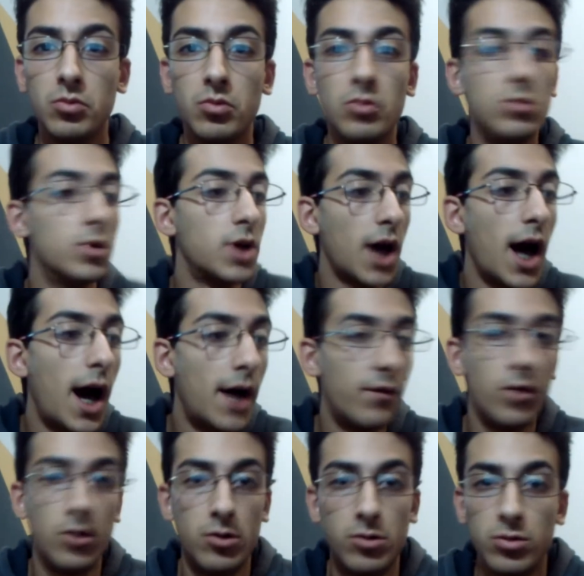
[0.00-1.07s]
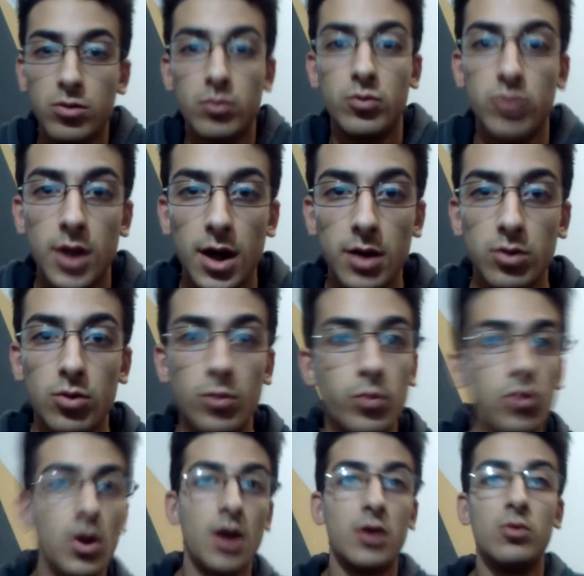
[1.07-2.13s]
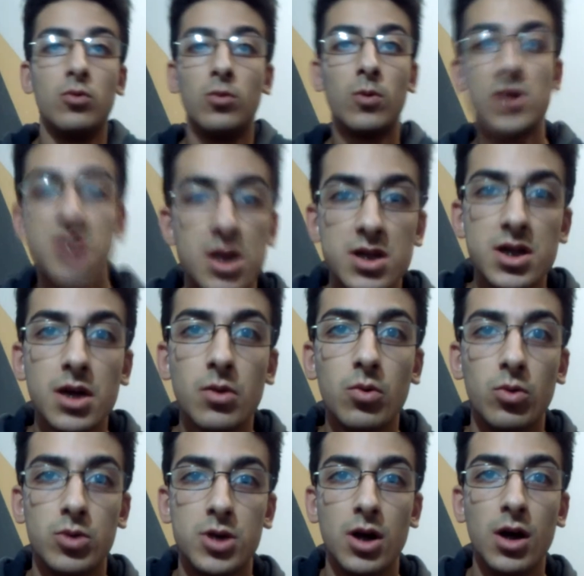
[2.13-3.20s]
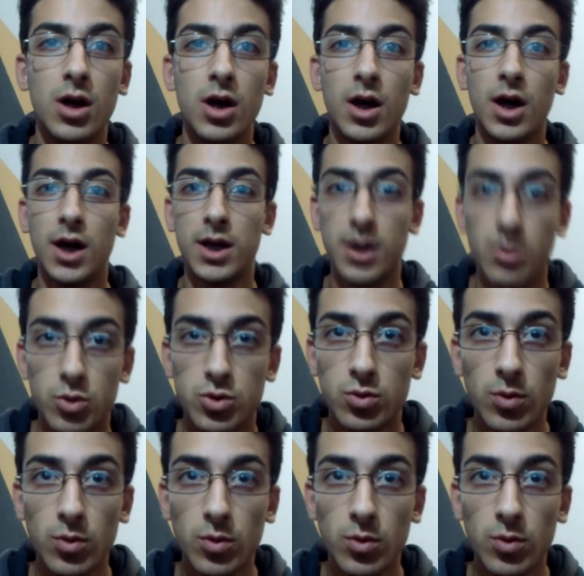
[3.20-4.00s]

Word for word: un cavolo, come ho detto, oppure un qualsiasi cosa? Andiamo su